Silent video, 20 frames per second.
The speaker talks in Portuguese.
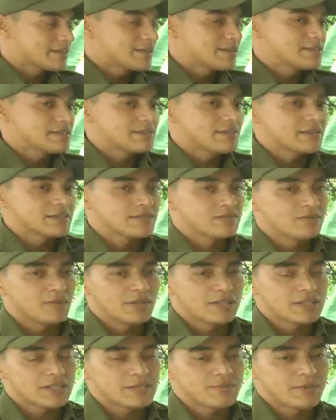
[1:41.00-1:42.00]
residência
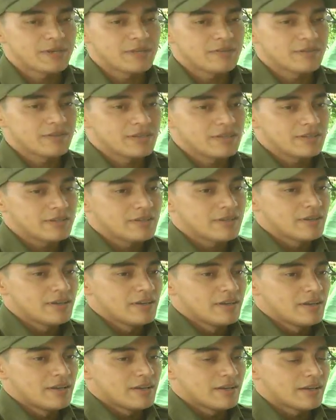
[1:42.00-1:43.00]
durante esse período que,
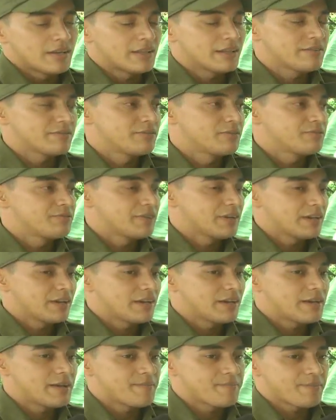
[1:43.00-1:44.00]
que ela for
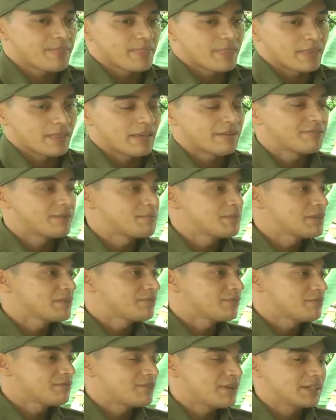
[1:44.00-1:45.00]
ficar, que a
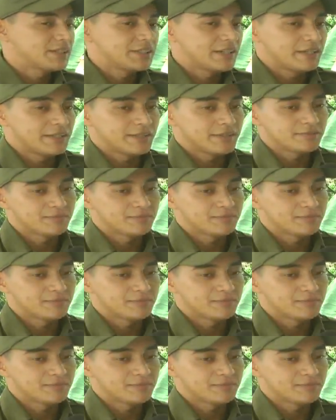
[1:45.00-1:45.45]
família for viajar, né?